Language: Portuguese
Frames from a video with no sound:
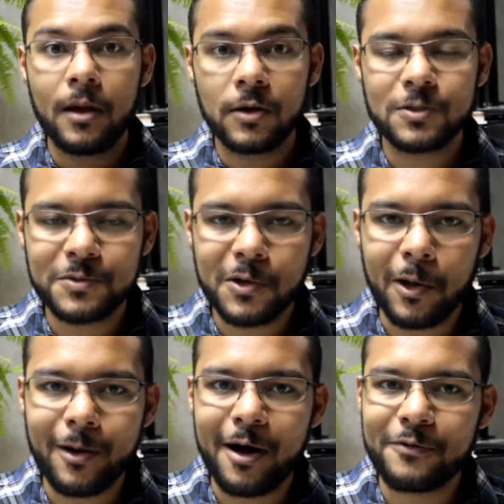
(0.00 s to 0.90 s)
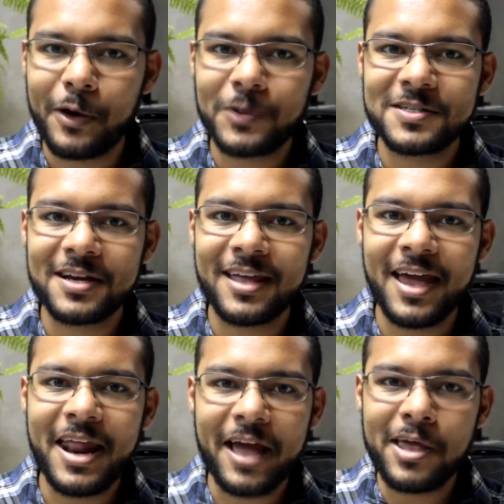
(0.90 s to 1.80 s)
Eu sou o psicólogo Rafael
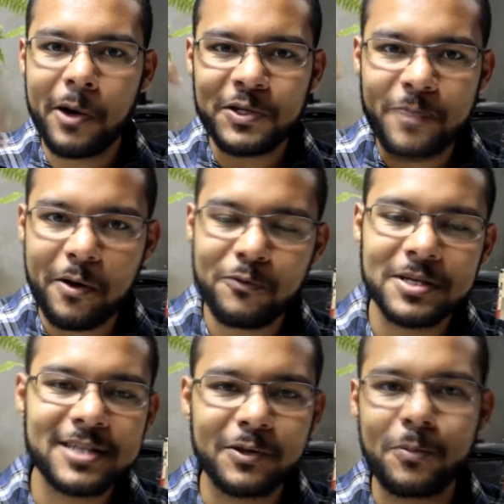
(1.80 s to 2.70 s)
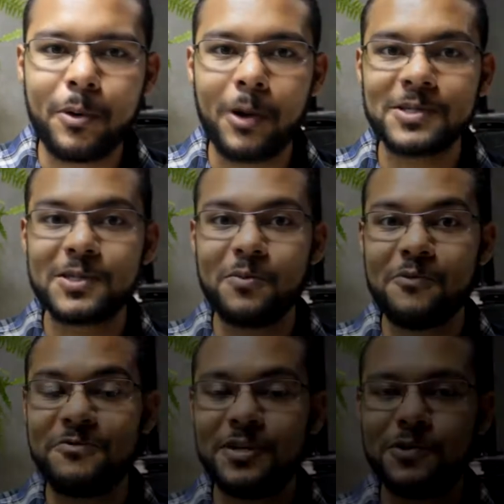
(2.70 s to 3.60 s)
Cerqueira e eu espero você no próximo
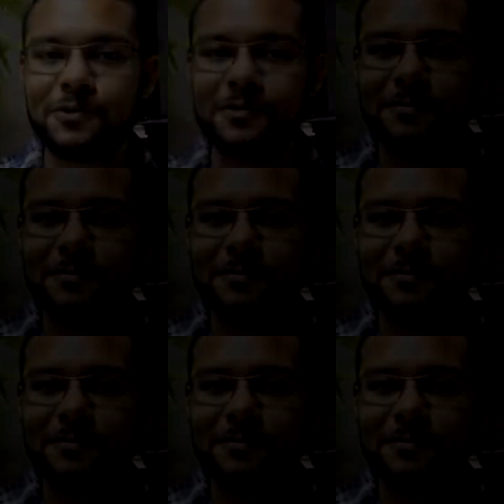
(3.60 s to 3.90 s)
vídeo.